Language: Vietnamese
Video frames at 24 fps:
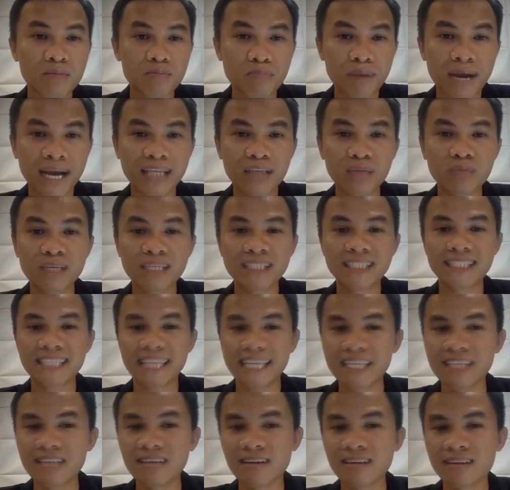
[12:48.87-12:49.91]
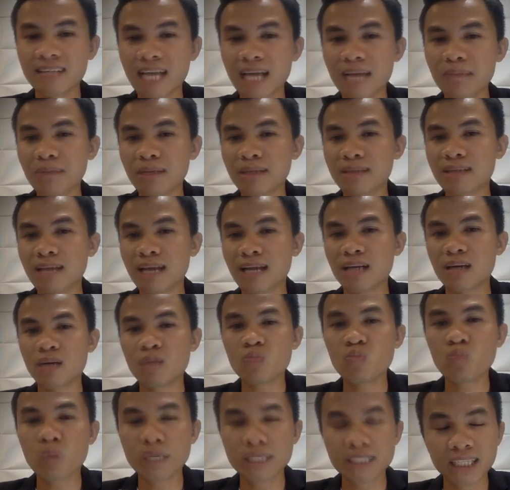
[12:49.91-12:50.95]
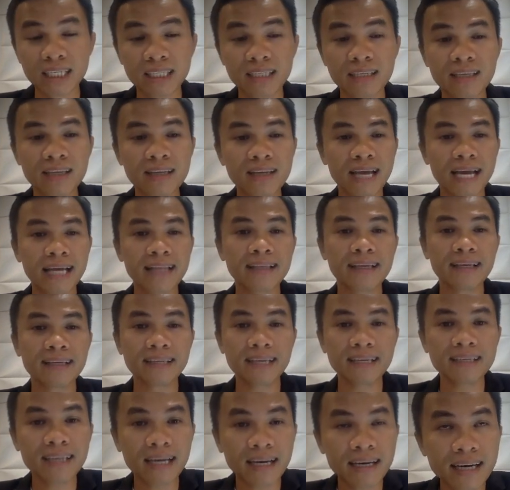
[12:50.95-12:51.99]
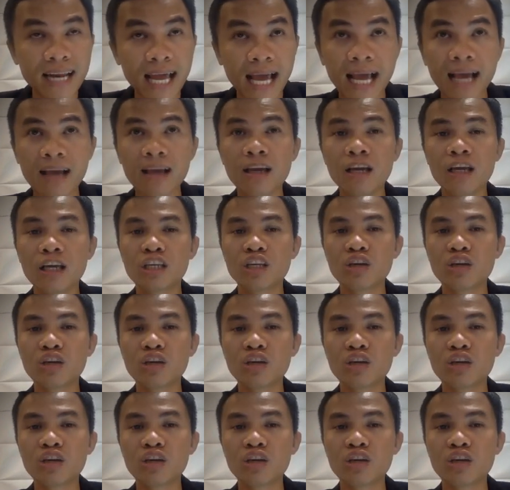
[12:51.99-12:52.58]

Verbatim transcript: mà chúng ta xây dựng tháp tài sản đúng quy trình như thế này thì chắc chắn là